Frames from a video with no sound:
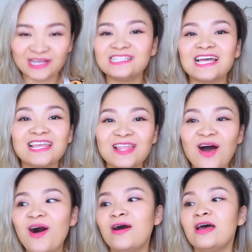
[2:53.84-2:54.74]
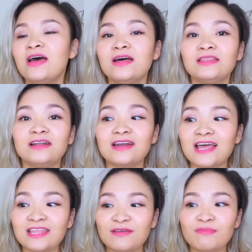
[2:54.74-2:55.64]
một cái chai to thật
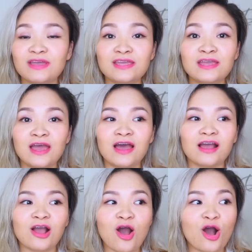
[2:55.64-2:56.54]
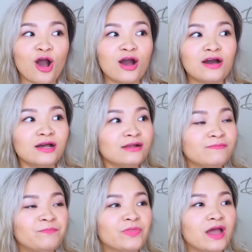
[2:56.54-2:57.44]
ra thì Bi có
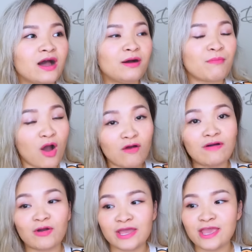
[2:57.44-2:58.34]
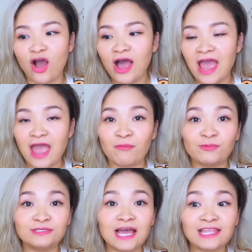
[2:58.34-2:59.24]
à, bỏ vào cái giỏ hàng
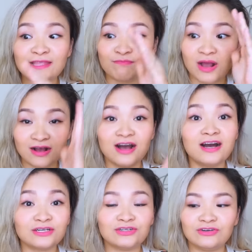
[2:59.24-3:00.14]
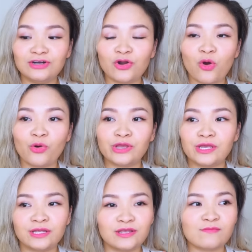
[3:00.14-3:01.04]
một chai bự hơn nữa rồi
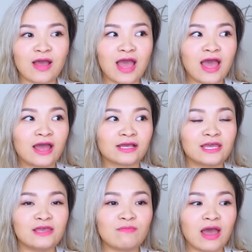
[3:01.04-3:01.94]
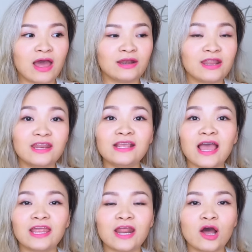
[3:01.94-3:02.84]
nhưng mà khi mà đến
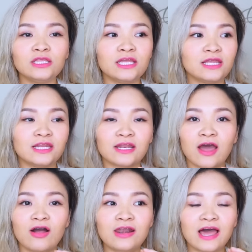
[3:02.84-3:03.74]
ngày đó thì nó